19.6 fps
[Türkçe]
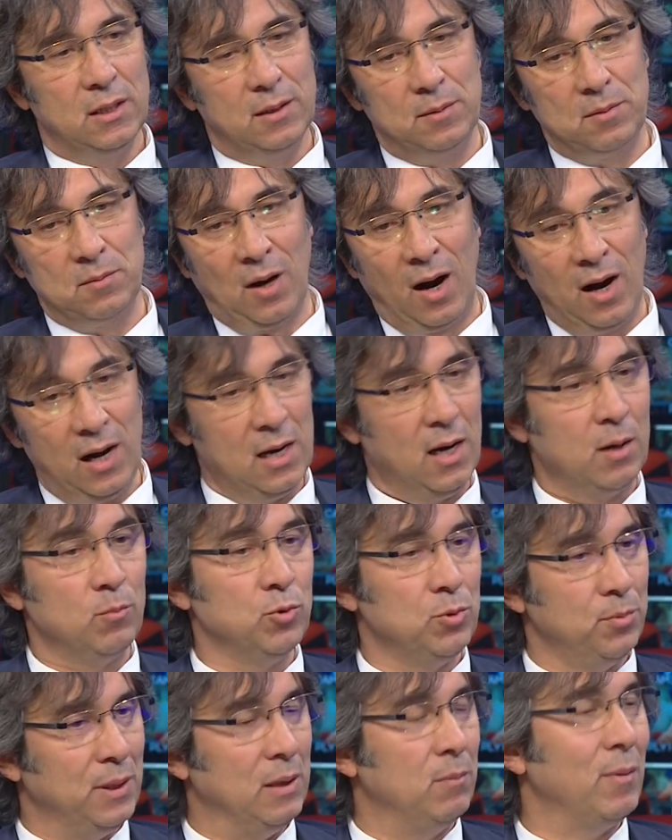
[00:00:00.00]
E, hala
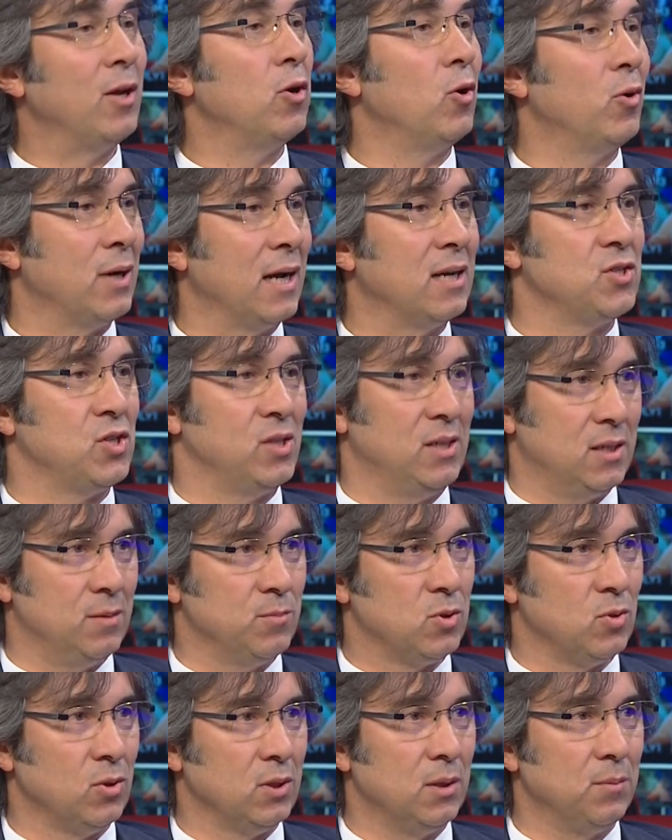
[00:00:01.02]
bunu bilmeyen
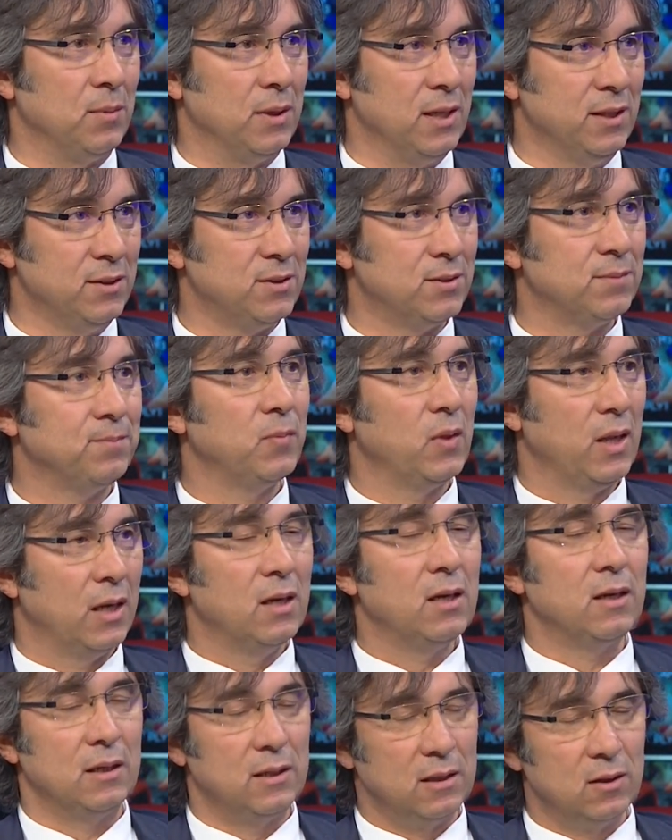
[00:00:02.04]
öğrencilerimiz olabilir. Var değil mi hocam?
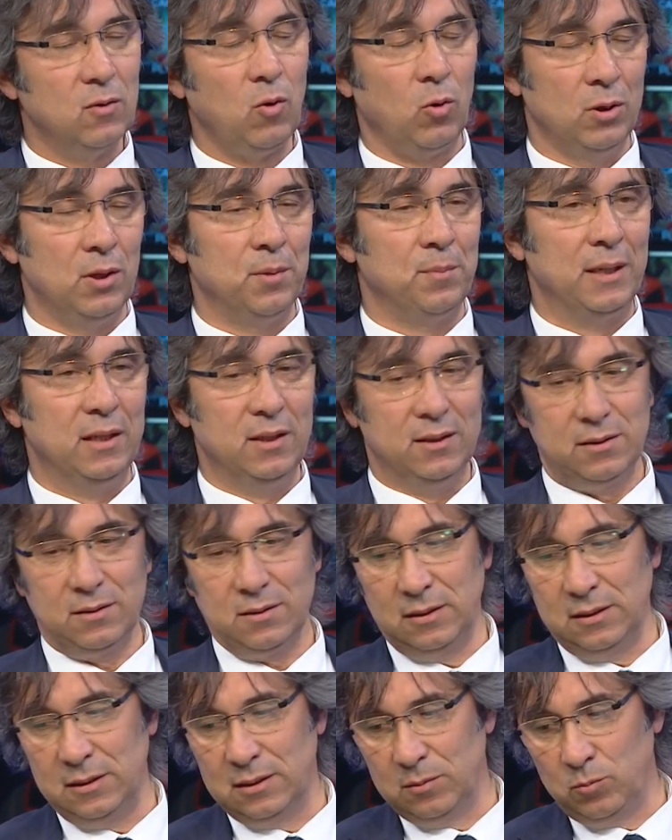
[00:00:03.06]
E,
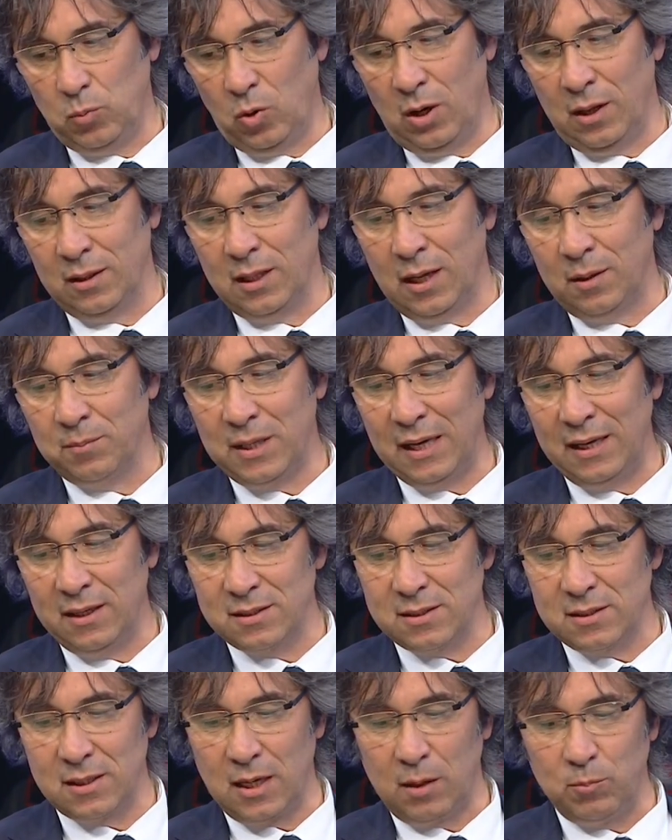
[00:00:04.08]
olabilir. E, bu anlamda en
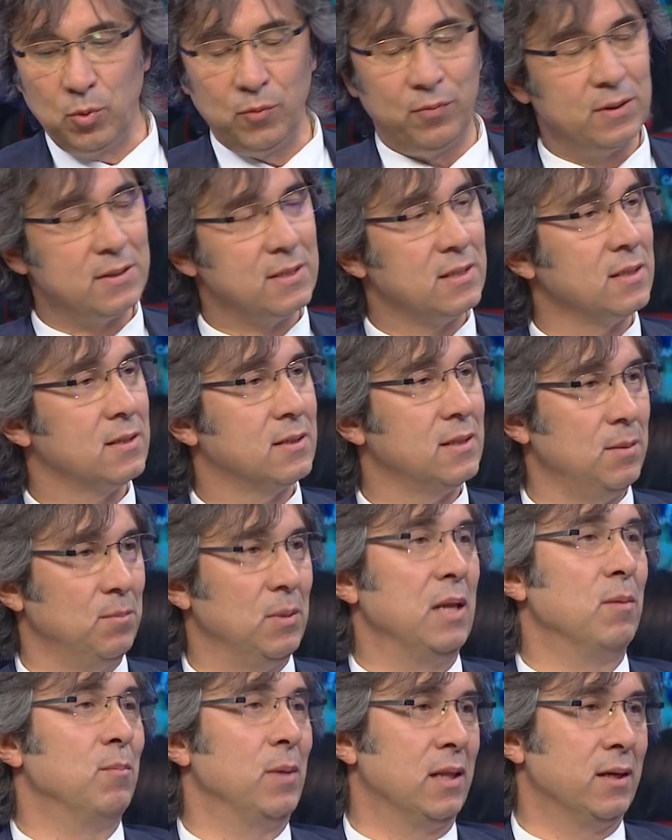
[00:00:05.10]
azından bu fırsatı da
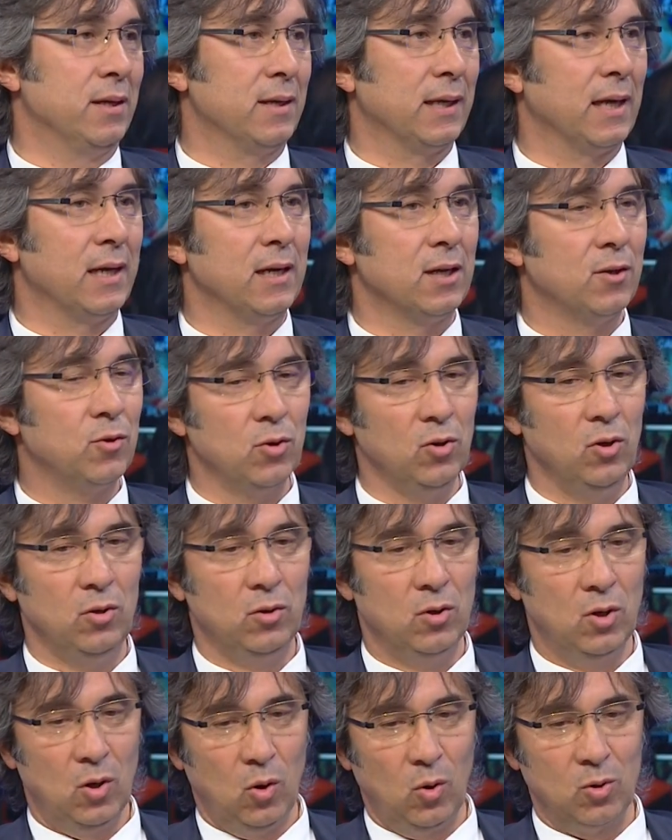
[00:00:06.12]
bilmeleri gerekiyor.
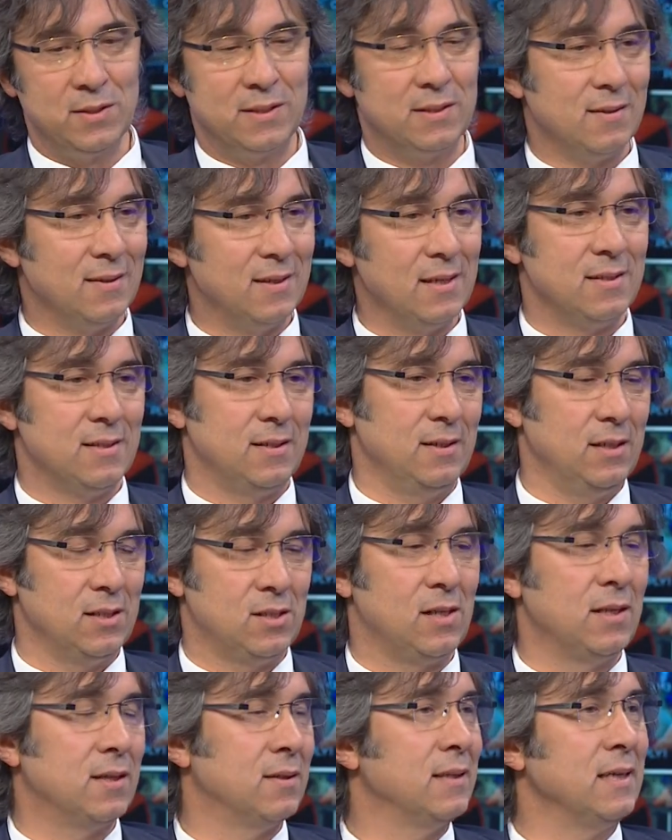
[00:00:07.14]
O stresi
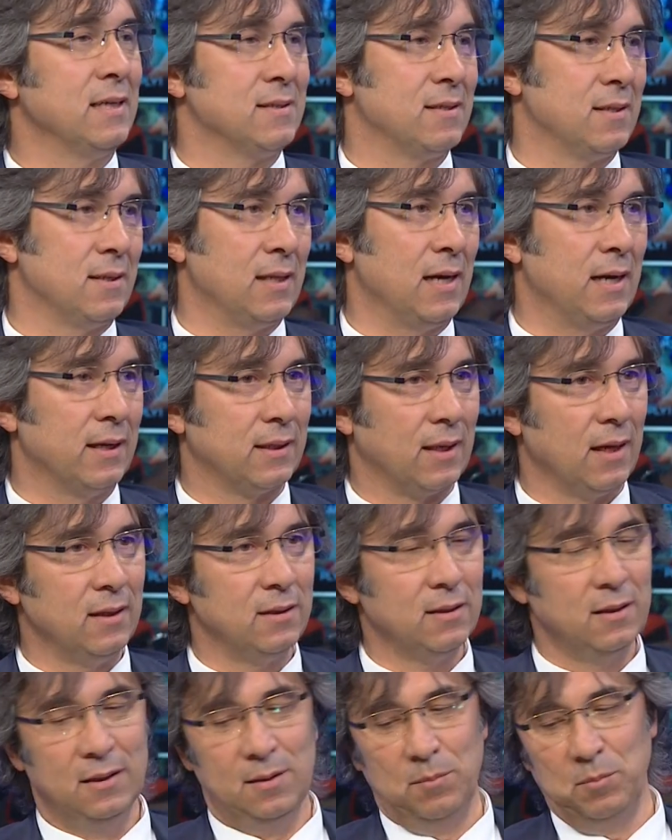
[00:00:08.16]
içlerinde hissederken
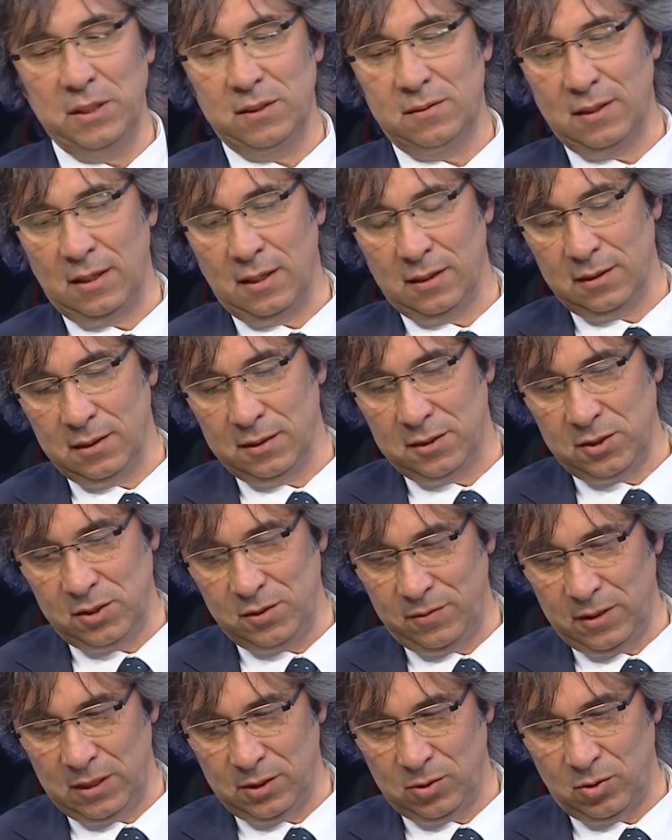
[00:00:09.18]
bir
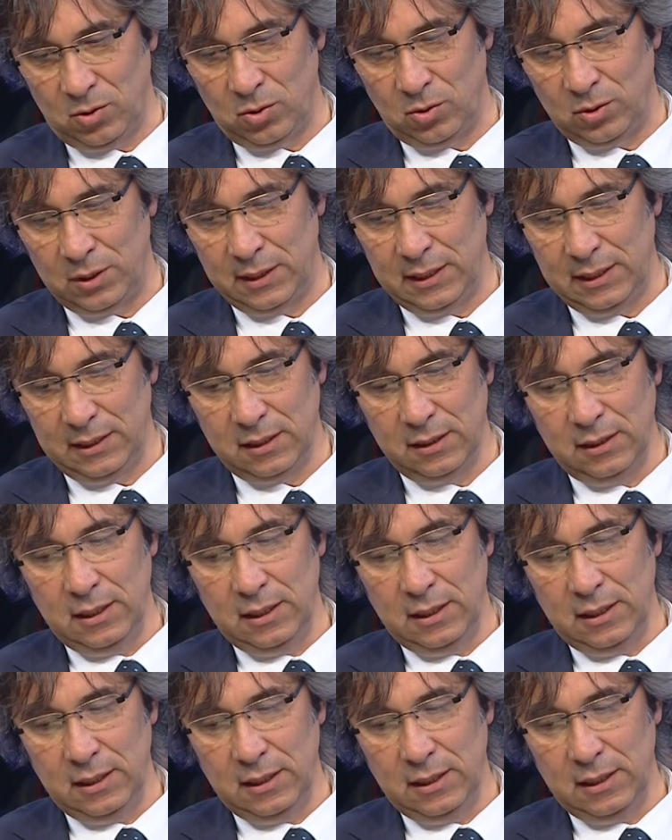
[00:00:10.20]
rahatlatıcı faktör olarak.